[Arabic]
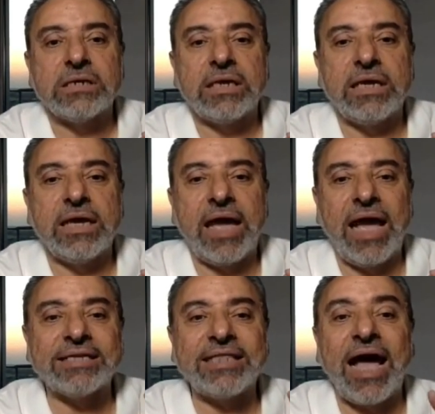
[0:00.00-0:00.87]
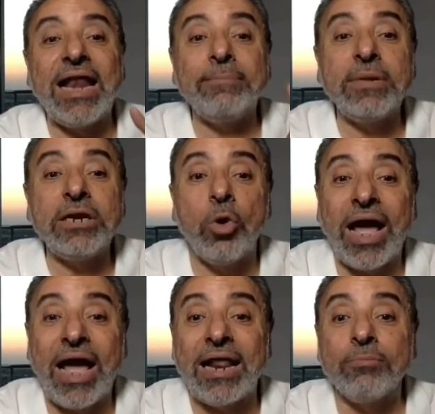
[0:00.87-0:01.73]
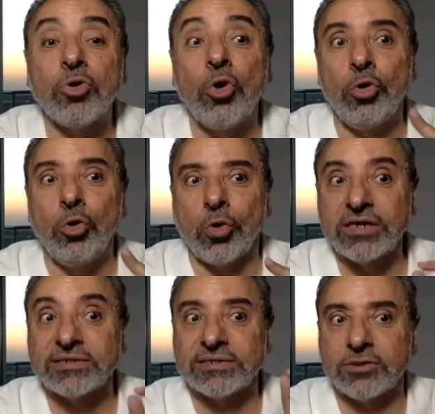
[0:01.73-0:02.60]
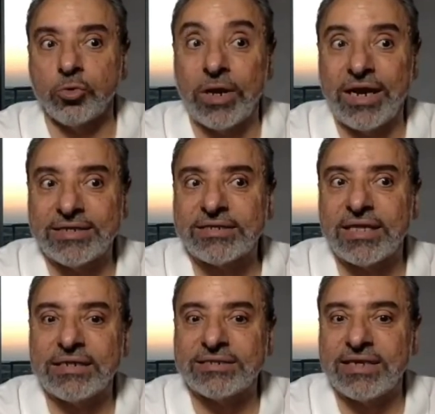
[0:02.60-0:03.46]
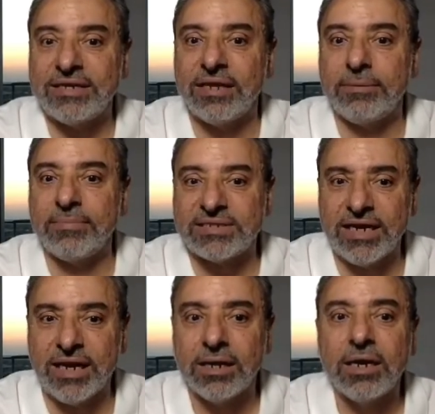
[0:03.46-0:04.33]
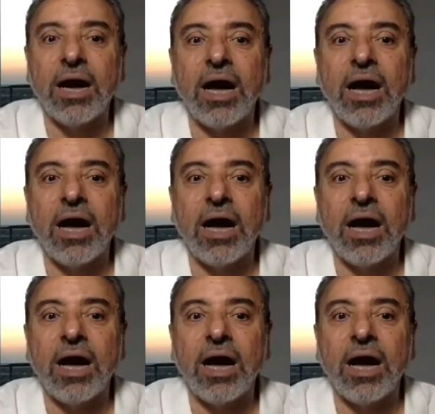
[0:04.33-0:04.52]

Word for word: آه، هيتعلم منه العالم كله قصة ولادتها للسيد المسيح